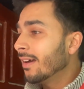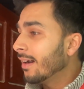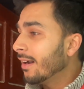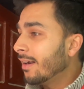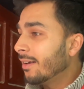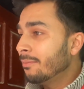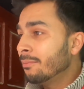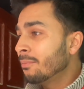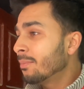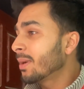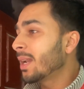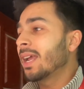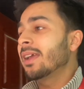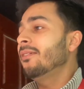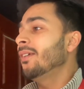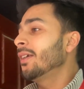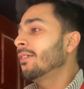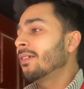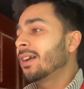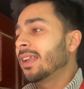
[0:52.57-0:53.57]
हम
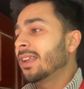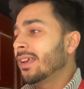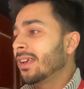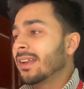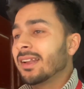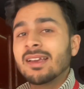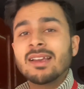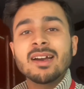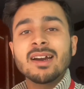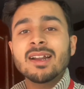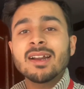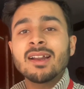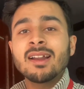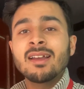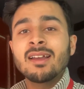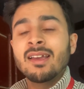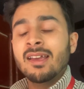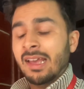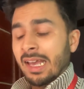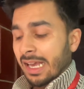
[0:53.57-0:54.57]
प्राइवेट वाले हैं ना यार
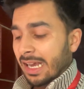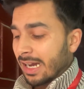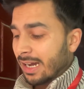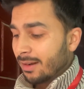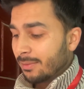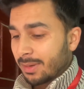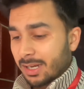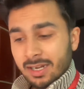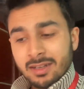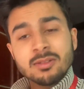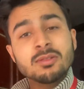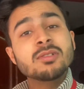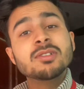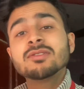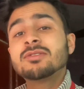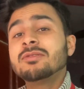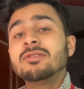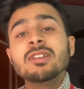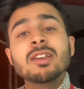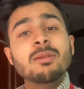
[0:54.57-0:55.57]
हमारा तो इस
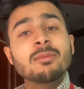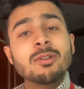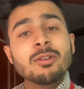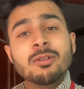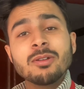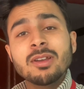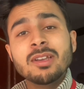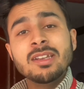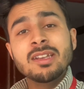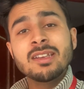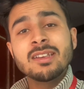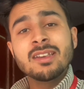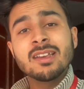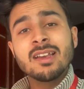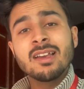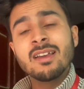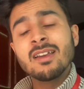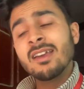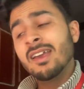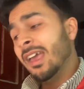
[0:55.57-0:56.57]
दुनिया में कोई नहीं
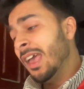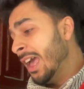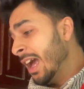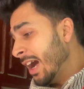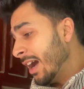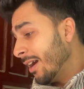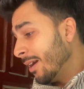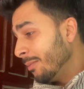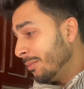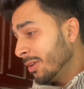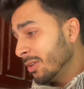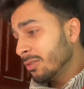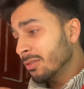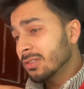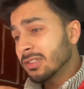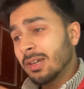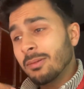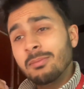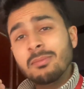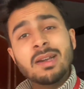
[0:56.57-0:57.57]
है हमें तो
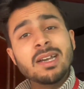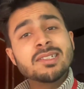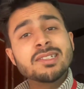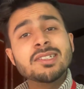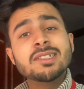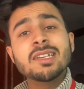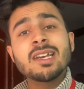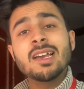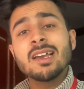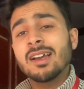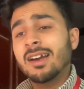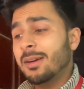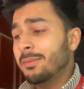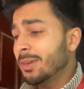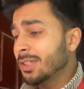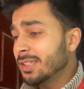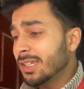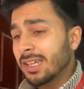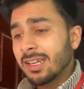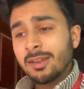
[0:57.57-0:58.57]
जब मैसेज आएगा
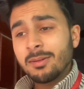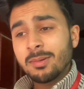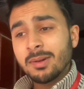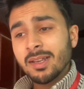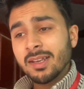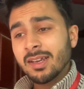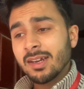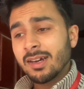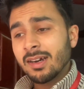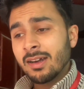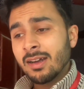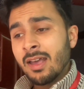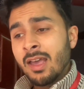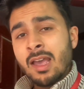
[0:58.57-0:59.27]
हमें जाना पड़ेगा